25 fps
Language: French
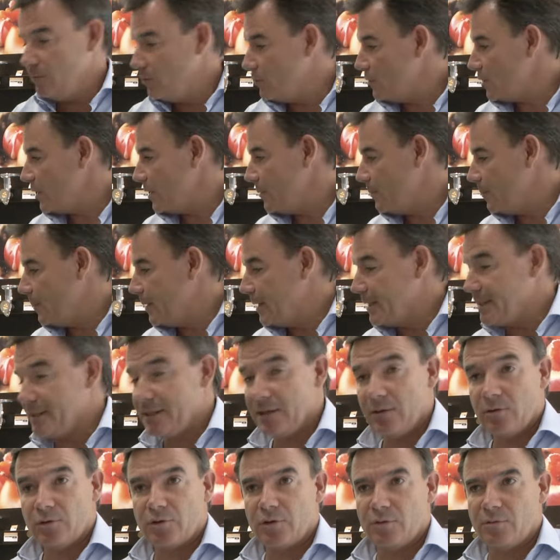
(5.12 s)
où j'ai le
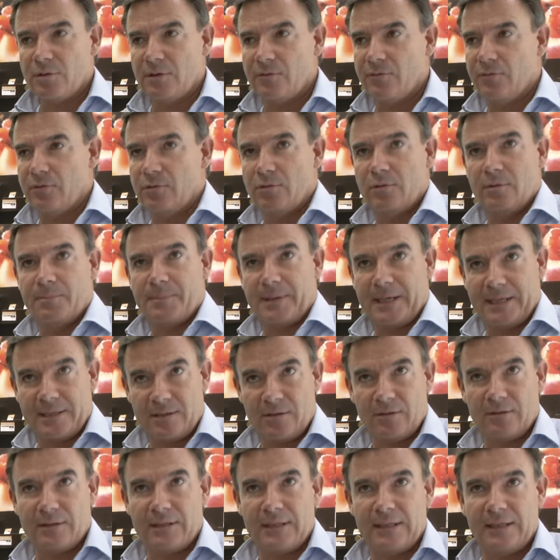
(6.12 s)
plaisir aujourd'hui de vous
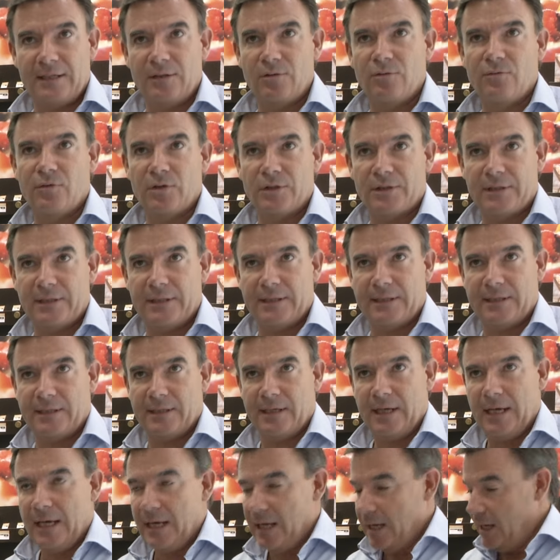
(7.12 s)
présenter les nouveautés
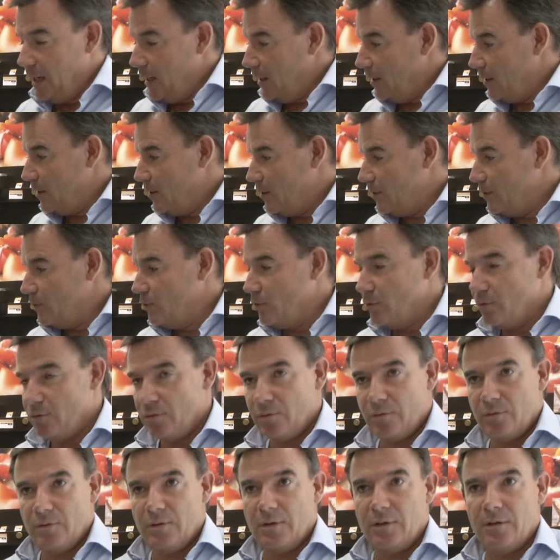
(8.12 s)
euh,
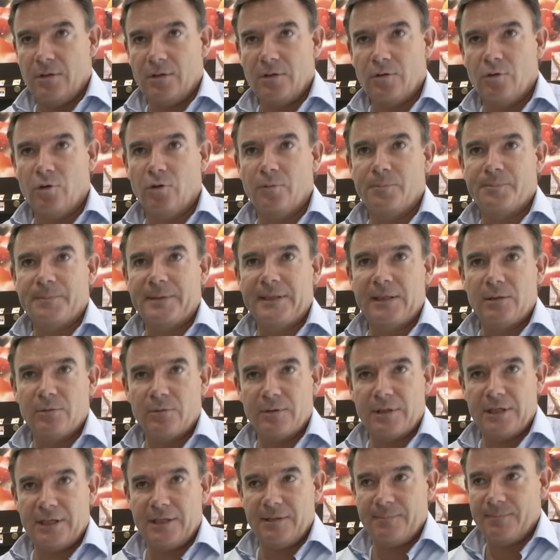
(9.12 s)
du groupe
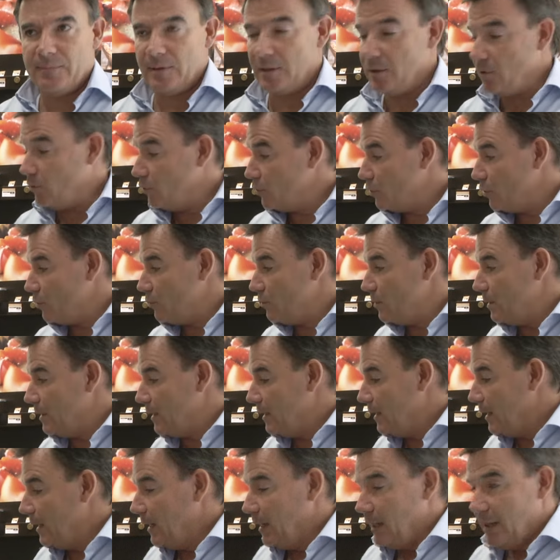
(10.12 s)
Delonghi. Alors
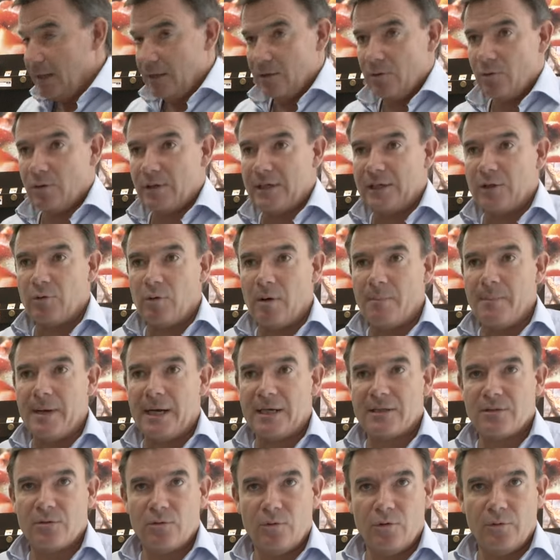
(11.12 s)
aujourd'hui, donc les trois
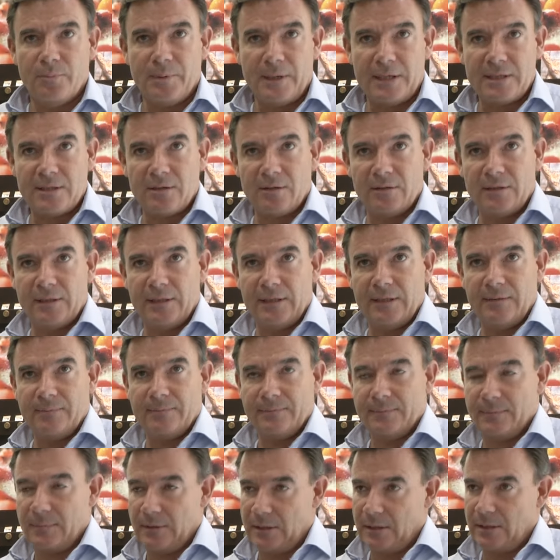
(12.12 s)
marques sont représentées,
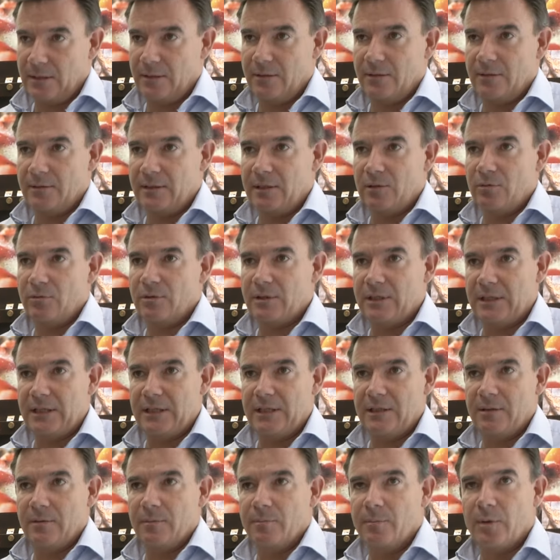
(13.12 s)

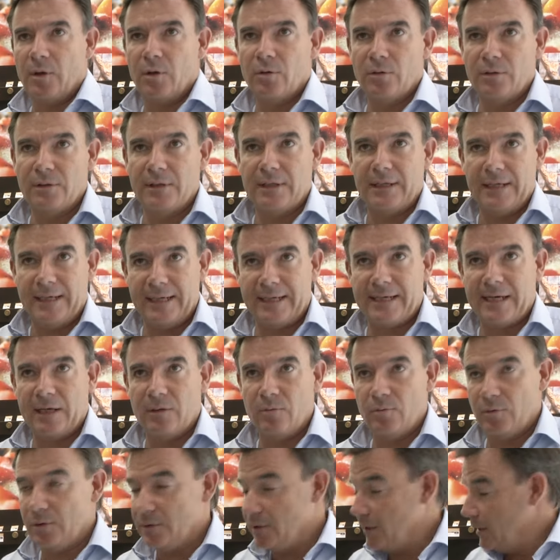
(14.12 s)
Delonghi, Brown et
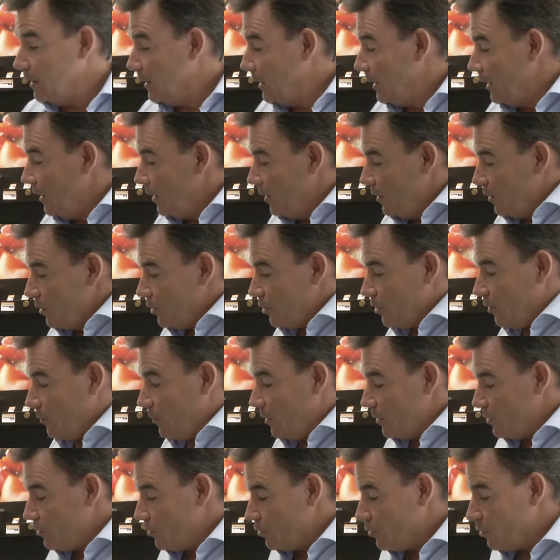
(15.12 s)
Kenwood. Je
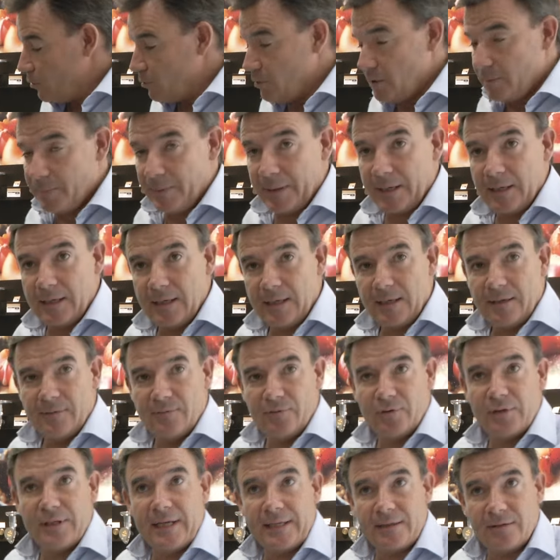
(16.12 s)
commence aujourd'hui par la
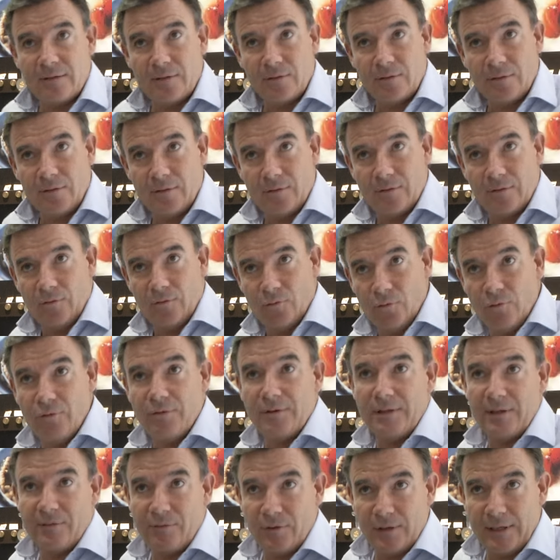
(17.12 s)
vedette,
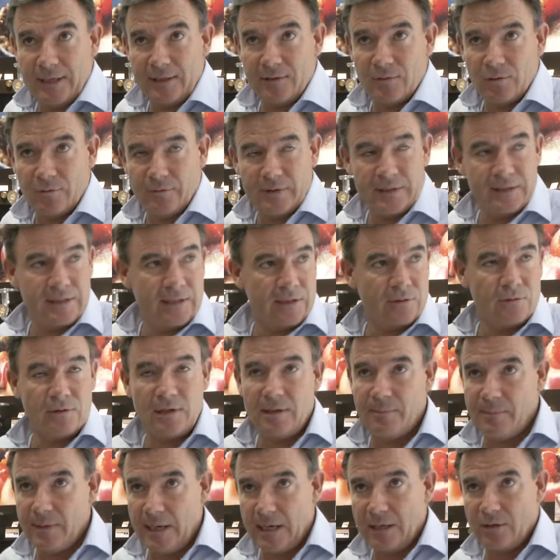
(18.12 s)
une des vedettes, on va dire, de
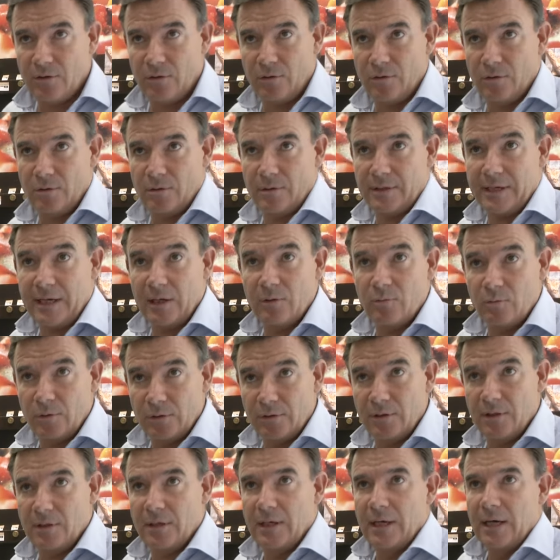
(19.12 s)
la marque
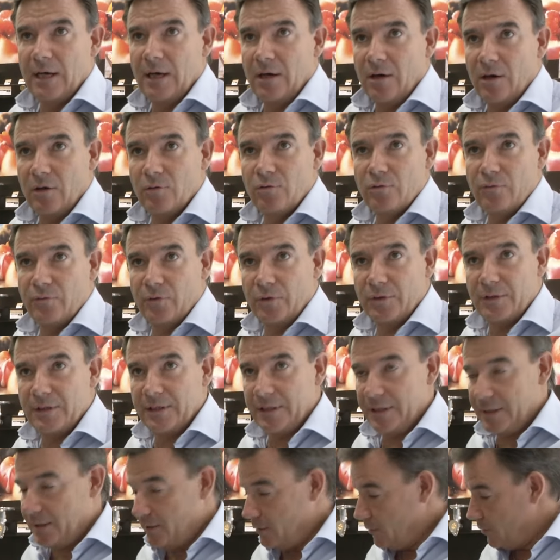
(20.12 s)
Kenwood, en
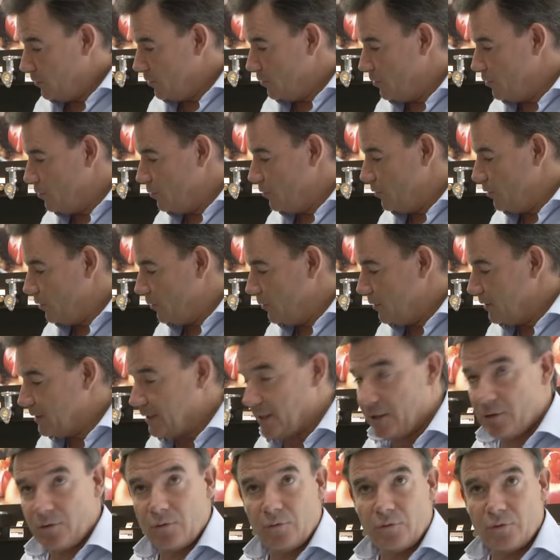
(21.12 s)
nouveauté sur
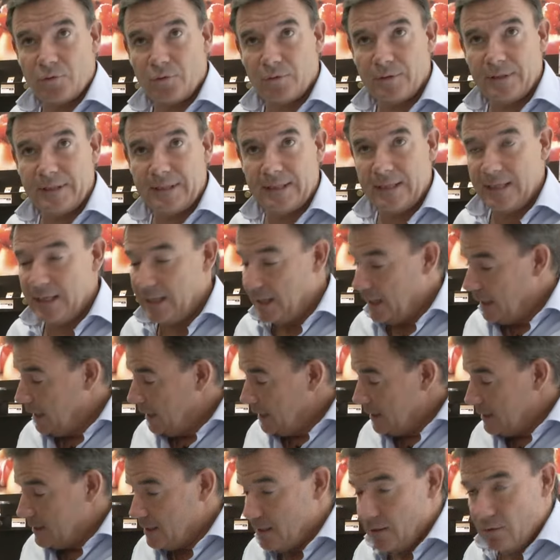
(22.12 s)
cette journée.
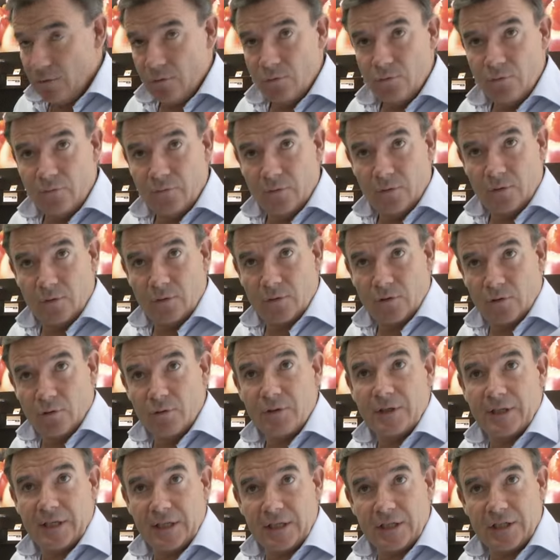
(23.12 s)
C'est le nouveau
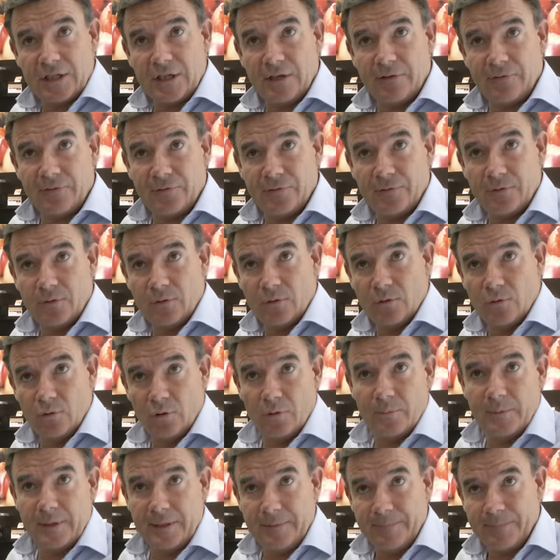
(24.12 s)
Cooking Chef
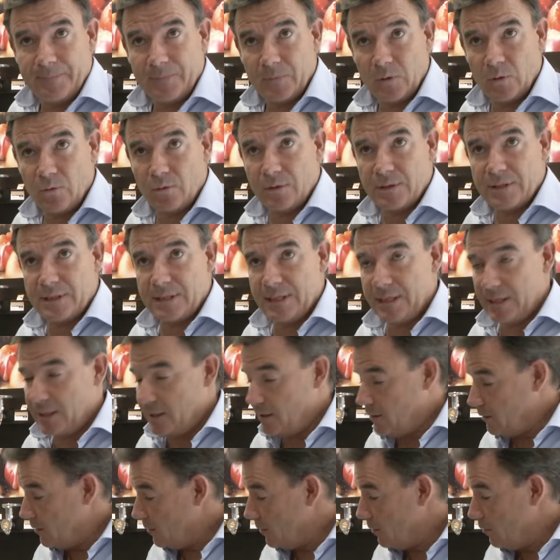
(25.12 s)
Gourmet. Donc
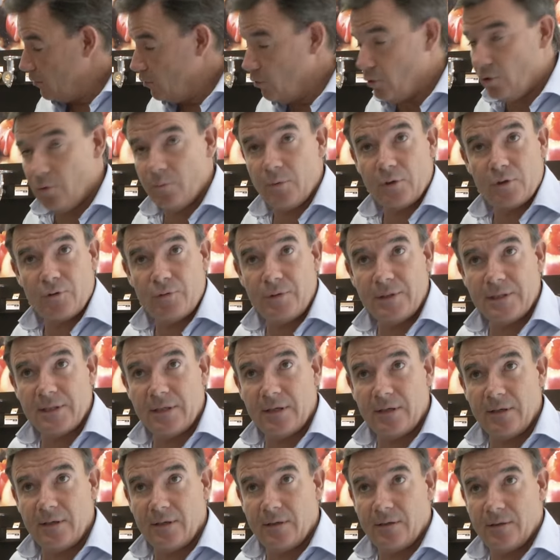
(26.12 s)
c'est le robot
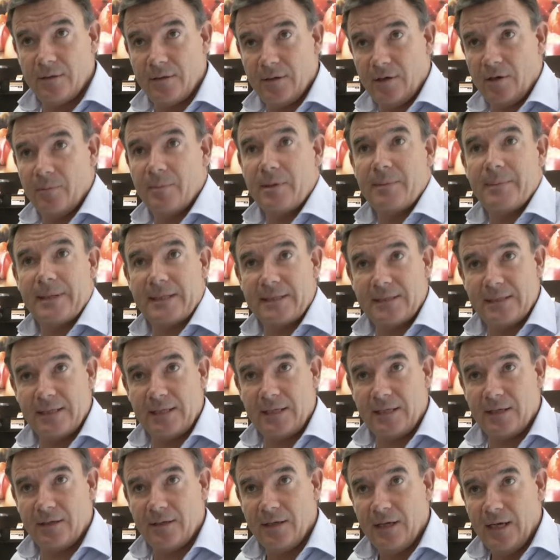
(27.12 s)
cuiseur
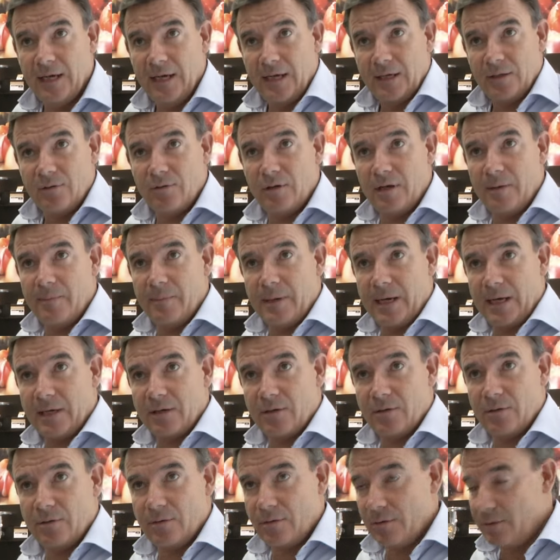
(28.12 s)
emblématique de la
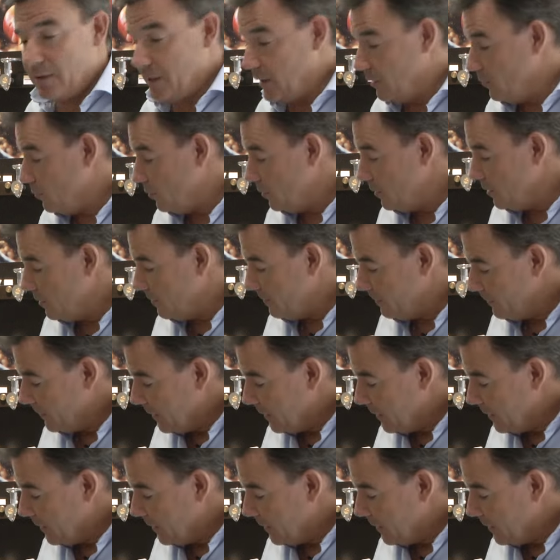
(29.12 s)
marque Kenwood